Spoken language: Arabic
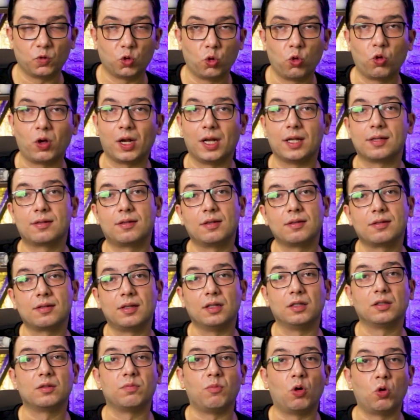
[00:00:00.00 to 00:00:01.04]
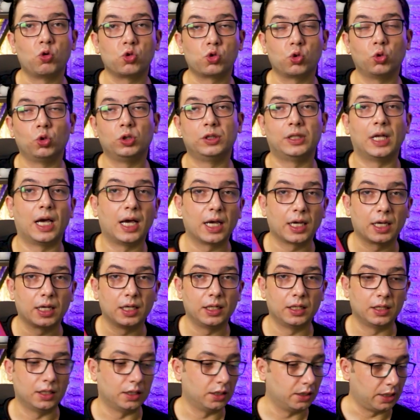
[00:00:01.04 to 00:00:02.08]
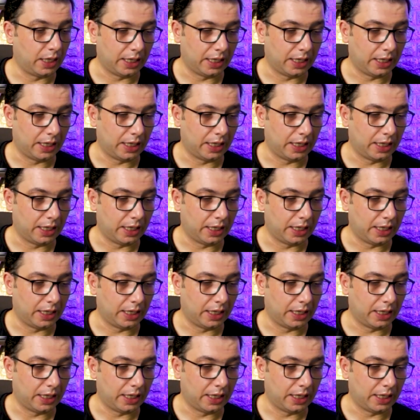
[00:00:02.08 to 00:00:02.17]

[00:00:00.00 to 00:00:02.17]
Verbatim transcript: جوجل اسيستنت موجود داخل